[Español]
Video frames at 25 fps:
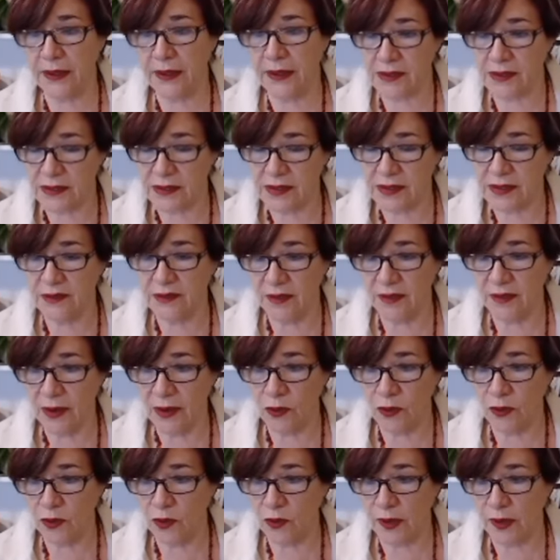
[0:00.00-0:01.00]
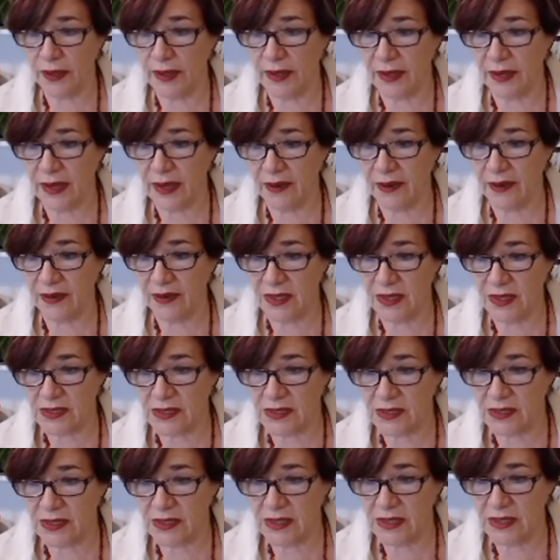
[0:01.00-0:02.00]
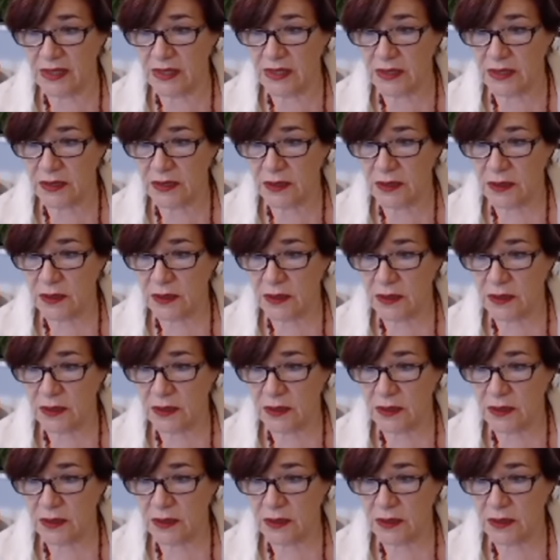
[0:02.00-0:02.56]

que sí veo lo que acaba de decir,